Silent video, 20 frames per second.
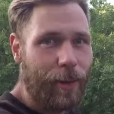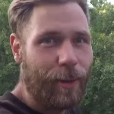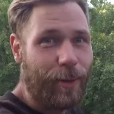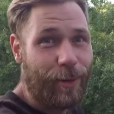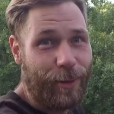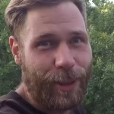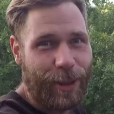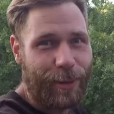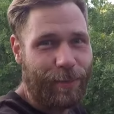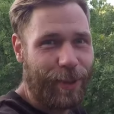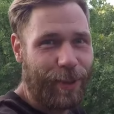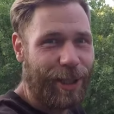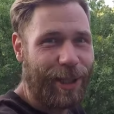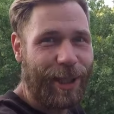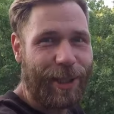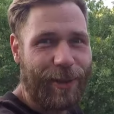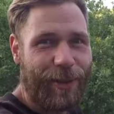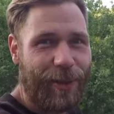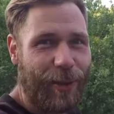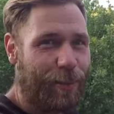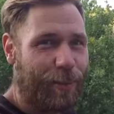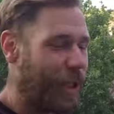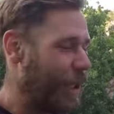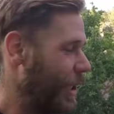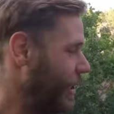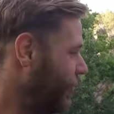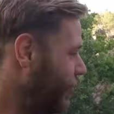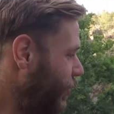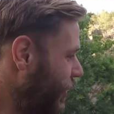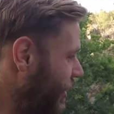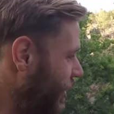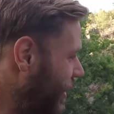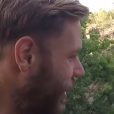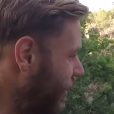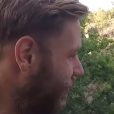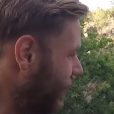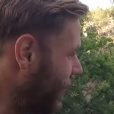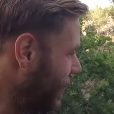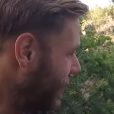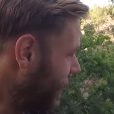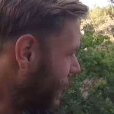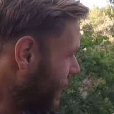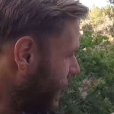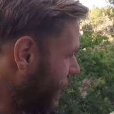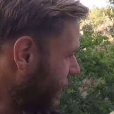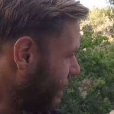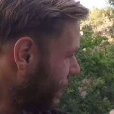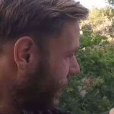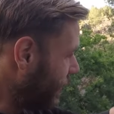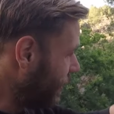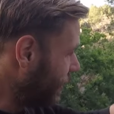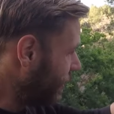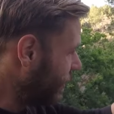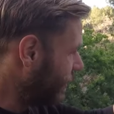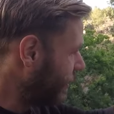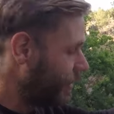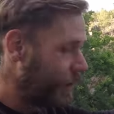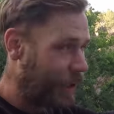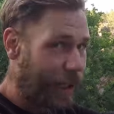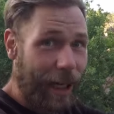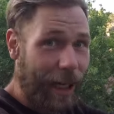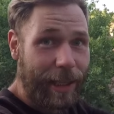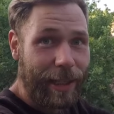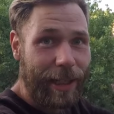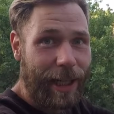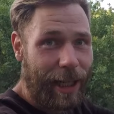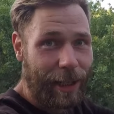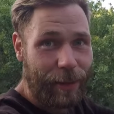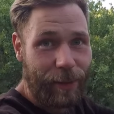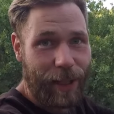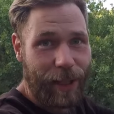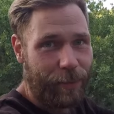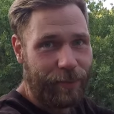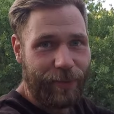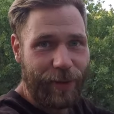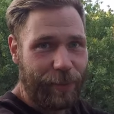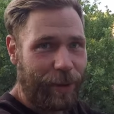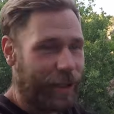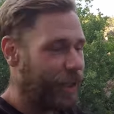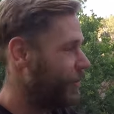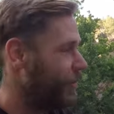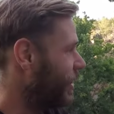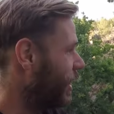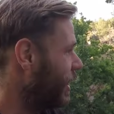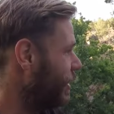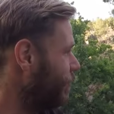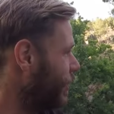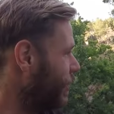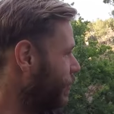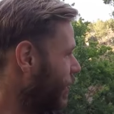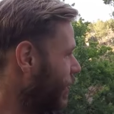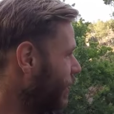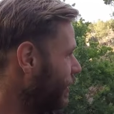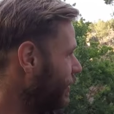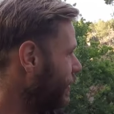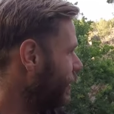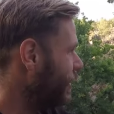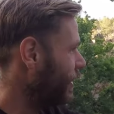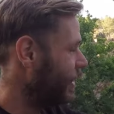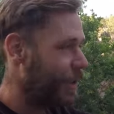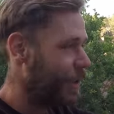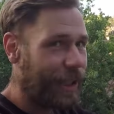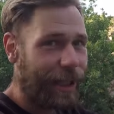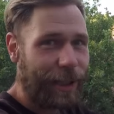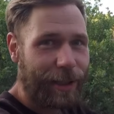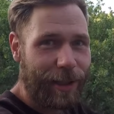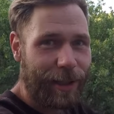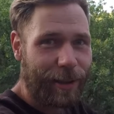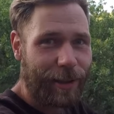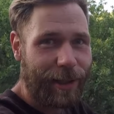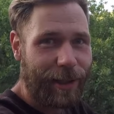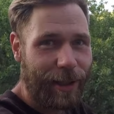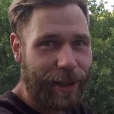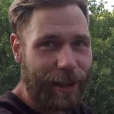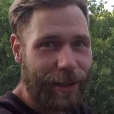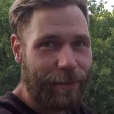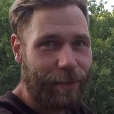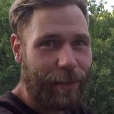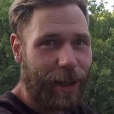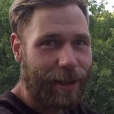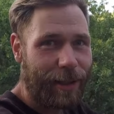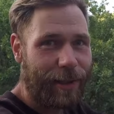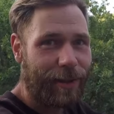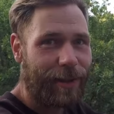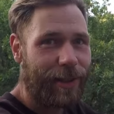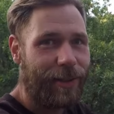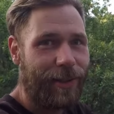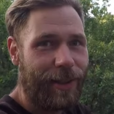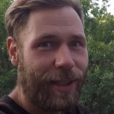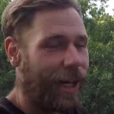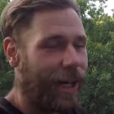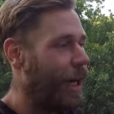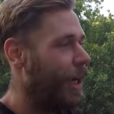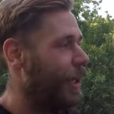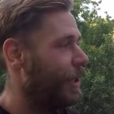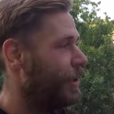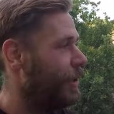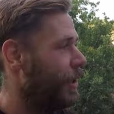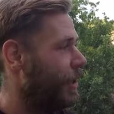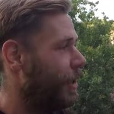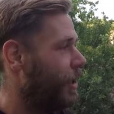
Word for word: Und ich bin da super intuitiv rangegangen, weil ich keine Ahnung habe, wie man das haltbar macht. Ich dachte, ich äh, mache das jetzt hier rein,